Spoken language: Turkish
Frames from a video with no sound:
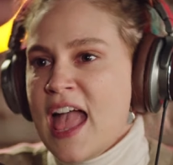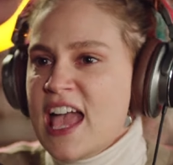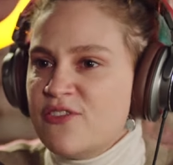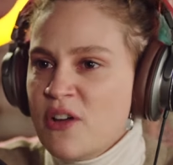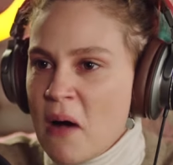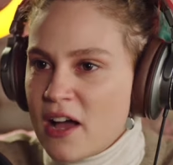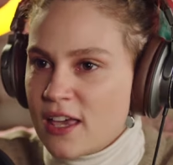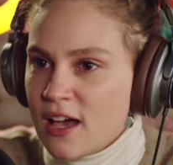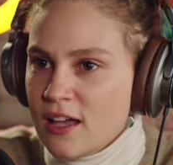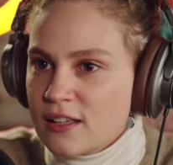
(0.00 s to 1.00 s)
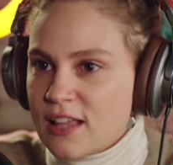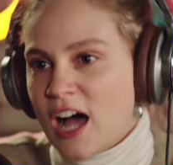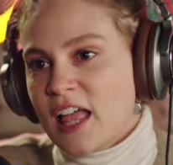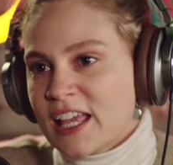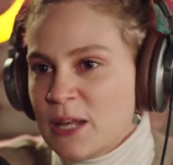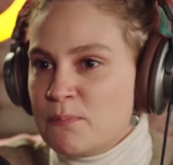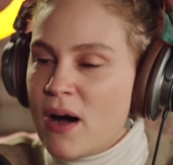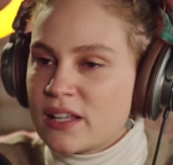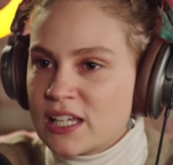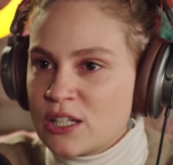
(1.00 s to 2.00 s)
Herife bak ya. Dağdan gelip
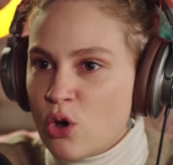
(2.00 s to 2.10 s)
bağdakini